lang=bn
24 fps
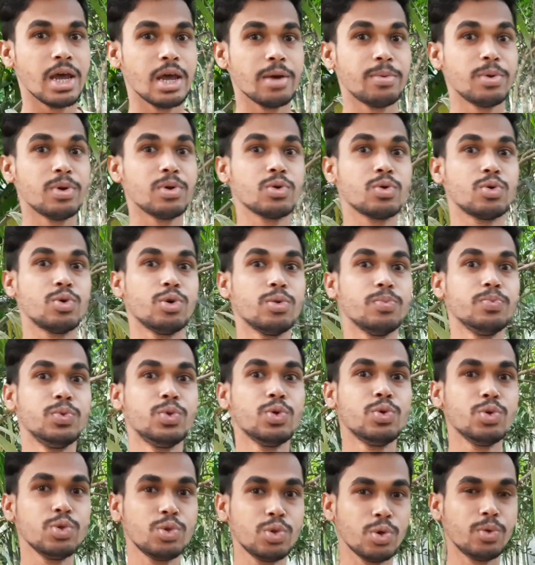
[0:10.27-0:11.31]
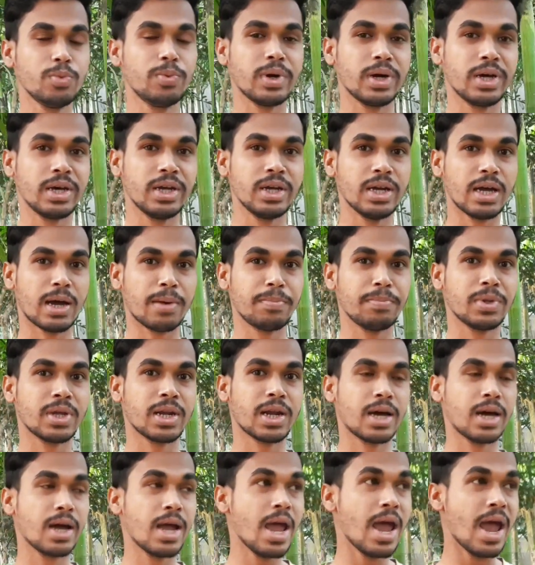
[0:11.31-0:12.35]
এবং খুব দ্রুত উপায়ে
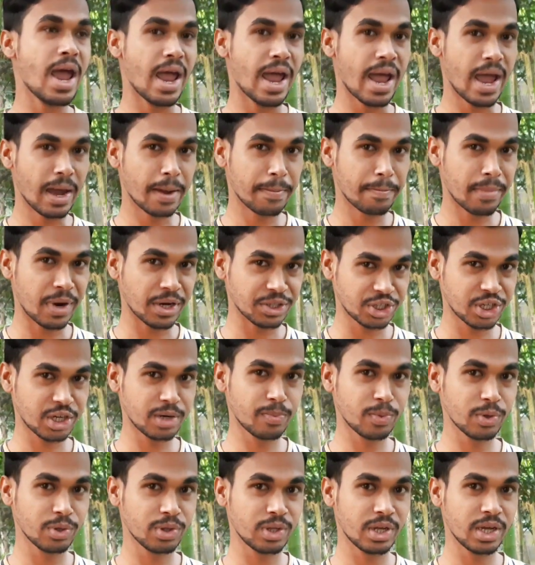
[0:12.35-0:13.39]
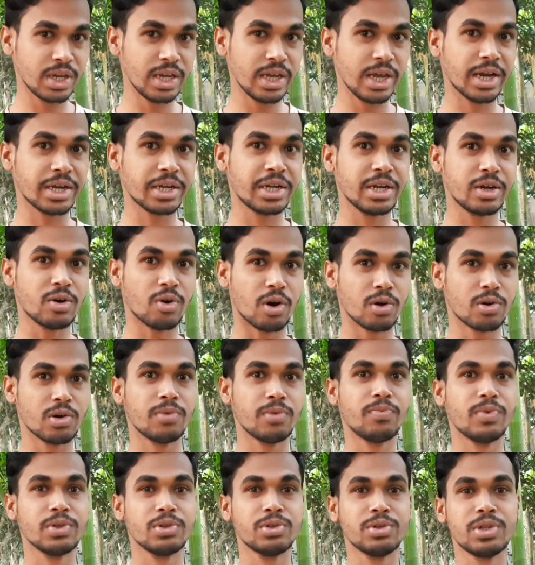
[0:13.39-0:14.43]
আপনারা এক মাসের মধ্যেই একটি ঘরোয়া
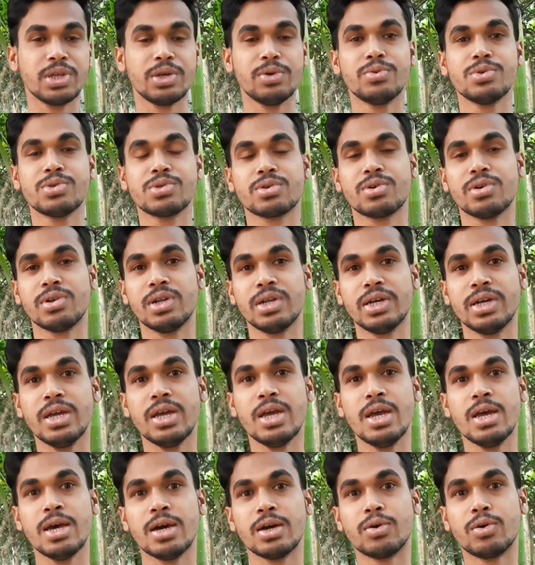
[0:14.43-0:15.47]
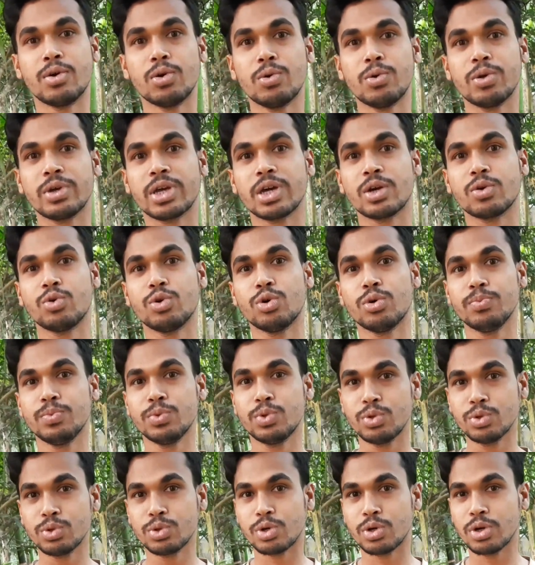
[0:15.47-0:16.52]
পদ্ধতি ইউজ করলে গরুটিকে খুব
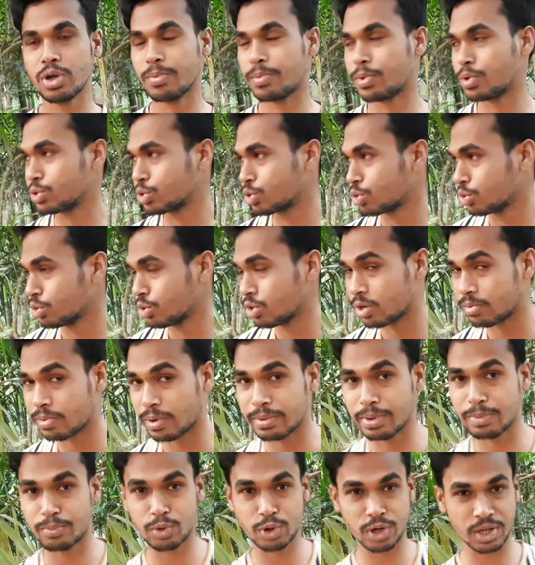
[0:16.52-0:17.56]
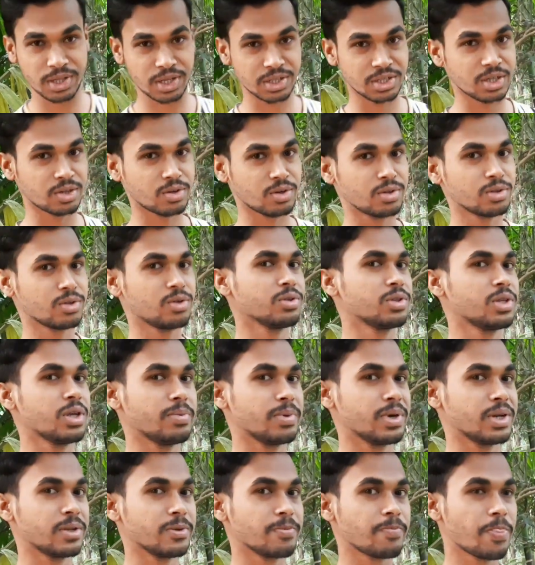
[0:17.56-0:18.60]
দ্রুত এবং সুন্দরভাবে মোটা তাজাকরণ করতে
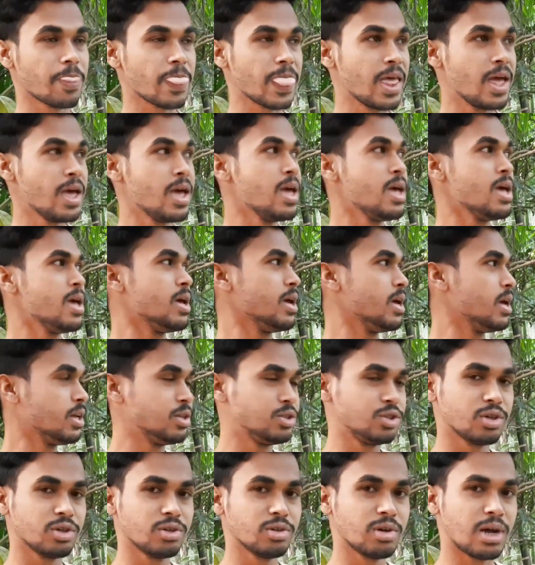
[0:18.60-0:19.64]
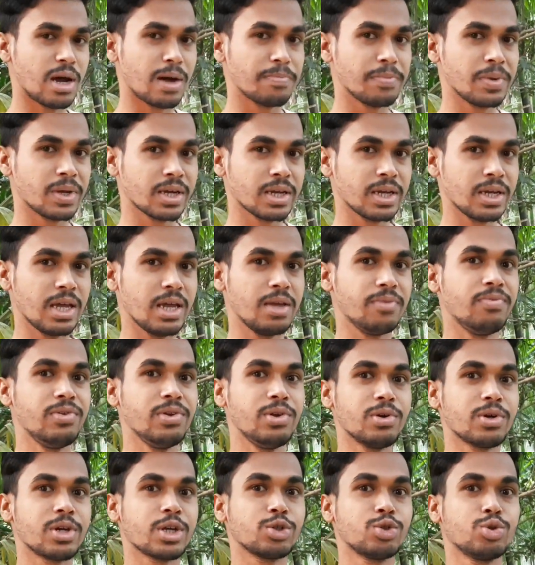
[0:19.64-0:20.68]
পারেন এর জন্য আপনাকে এই
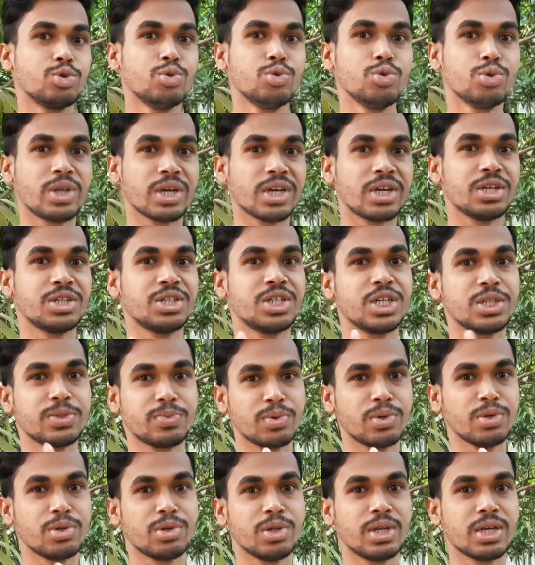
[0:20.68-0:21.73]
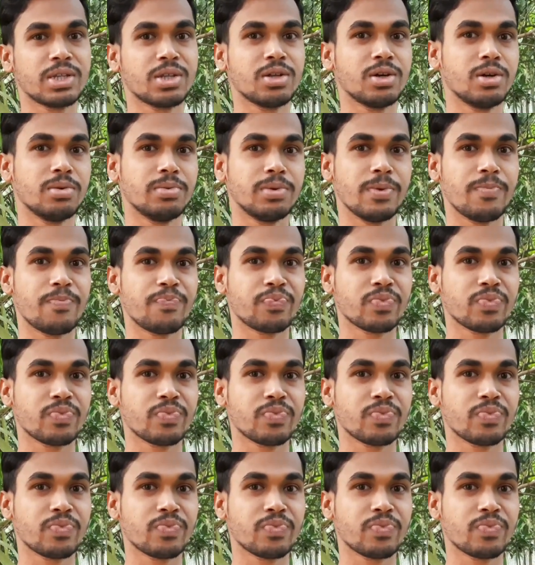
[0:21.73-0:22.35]
ভিডিওটা শুরু থেকে শেষ পর্যন্ত দেখতে হবে